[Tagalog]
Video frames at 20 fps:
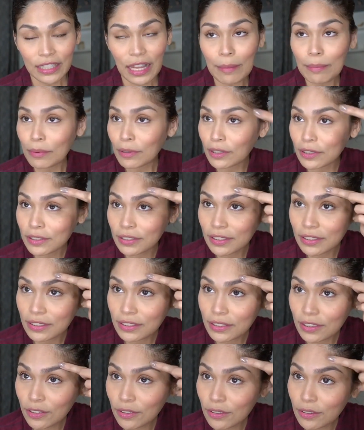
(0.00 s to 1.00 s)
Tapos,
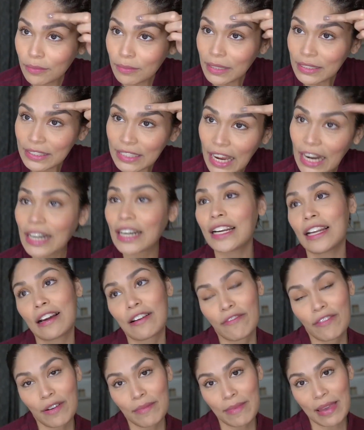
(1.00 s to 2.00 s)
yung mascara
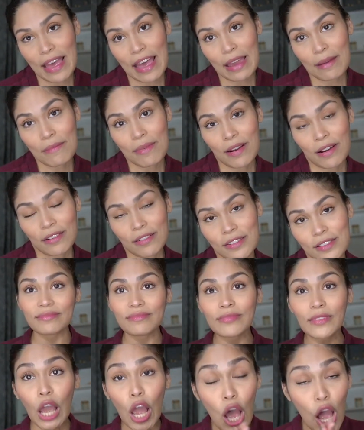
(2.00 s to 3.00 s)
lang for my eyebrows.
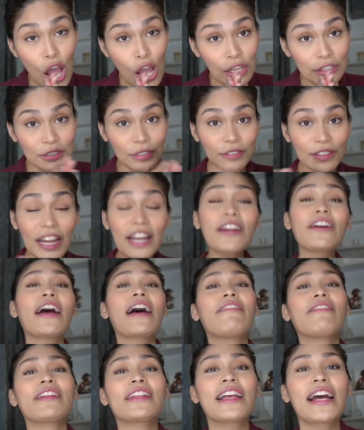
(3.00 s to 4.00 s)
So there you
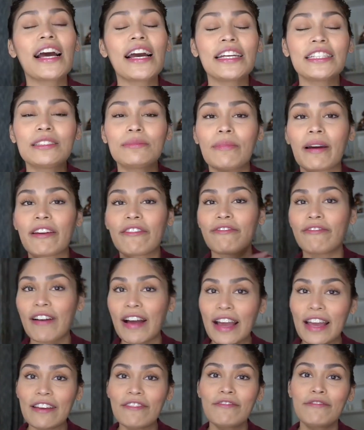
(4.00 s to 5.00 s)
have it guys, my
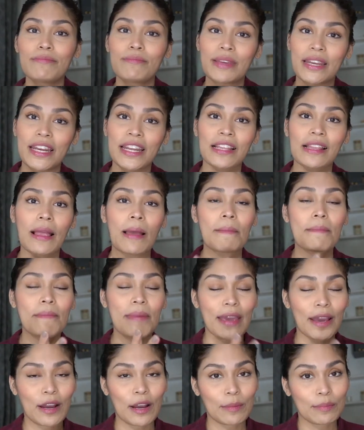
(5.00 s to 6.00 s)
5 minute
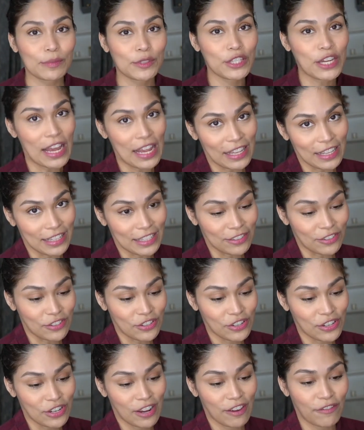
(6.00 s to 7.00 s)
makeup
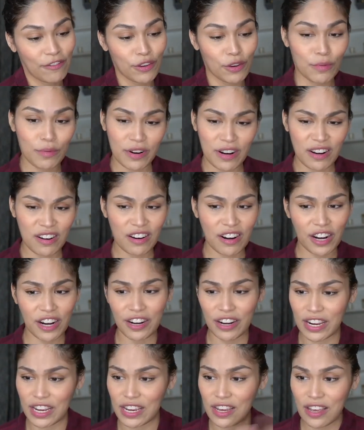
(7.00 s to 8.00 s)
challenge. If you are in a
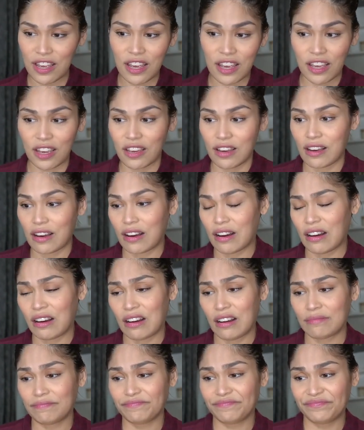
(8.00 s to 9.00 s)
hurry,
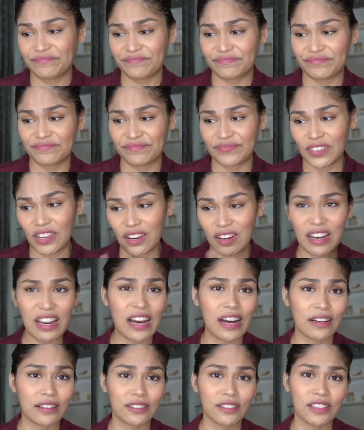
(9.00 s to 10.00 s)
um, yun
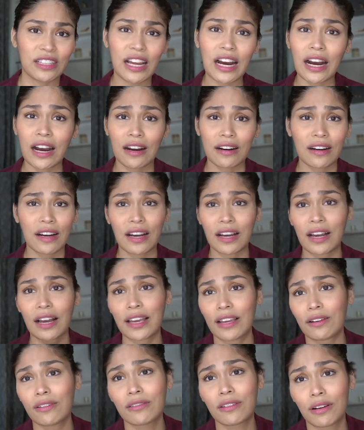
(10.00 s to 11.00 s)
lang, yun lang
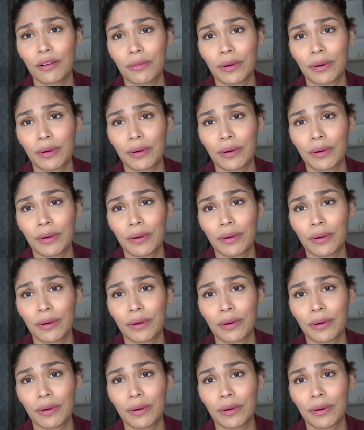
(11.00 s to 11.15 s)
kaya kong